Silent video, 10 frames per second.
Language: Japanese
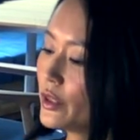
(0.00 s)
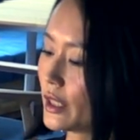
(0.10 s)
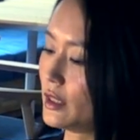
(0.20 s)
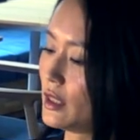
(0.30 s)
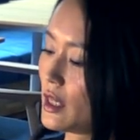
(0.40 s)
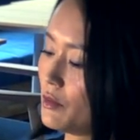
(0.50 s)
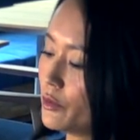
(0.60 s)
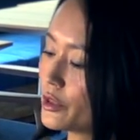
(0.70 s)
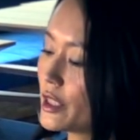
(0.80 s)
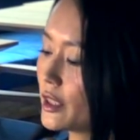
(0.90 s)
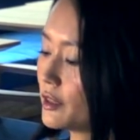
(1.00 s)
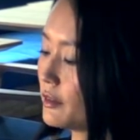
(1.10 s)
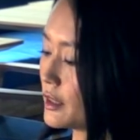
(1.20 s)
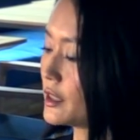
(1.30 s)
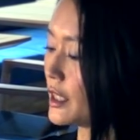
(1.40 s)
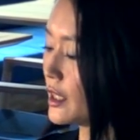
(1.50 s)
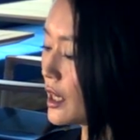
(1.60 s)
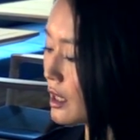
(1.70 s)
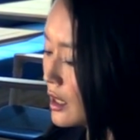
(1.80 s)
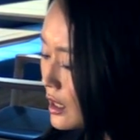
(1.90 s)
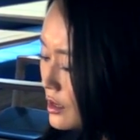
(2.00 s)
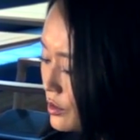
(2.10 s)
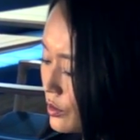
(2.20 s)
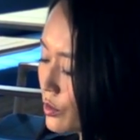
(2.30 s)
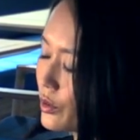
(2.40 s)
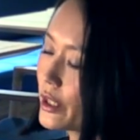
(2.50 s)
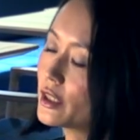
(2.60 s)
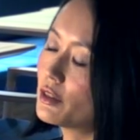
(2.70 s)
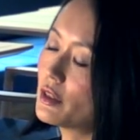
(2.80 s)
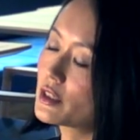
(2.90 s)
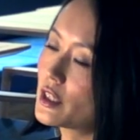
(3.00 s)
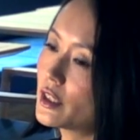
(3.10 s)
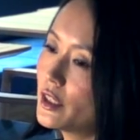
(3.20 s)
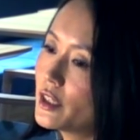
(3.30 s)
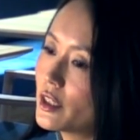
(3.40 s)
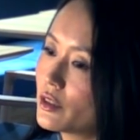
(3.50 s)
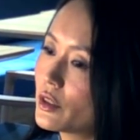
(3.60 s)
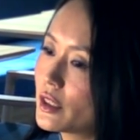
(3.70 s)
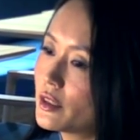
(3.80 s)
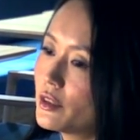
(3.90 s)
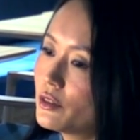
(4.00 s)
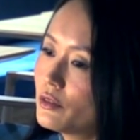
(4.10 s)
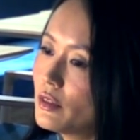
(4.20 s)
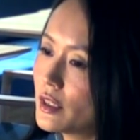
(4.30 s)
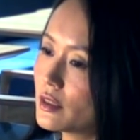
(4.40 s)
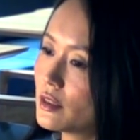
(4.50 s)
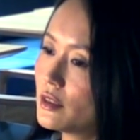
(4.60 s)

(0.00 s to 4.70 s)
やって木星型惑星やその氷型惑星ができたのかっていうのは、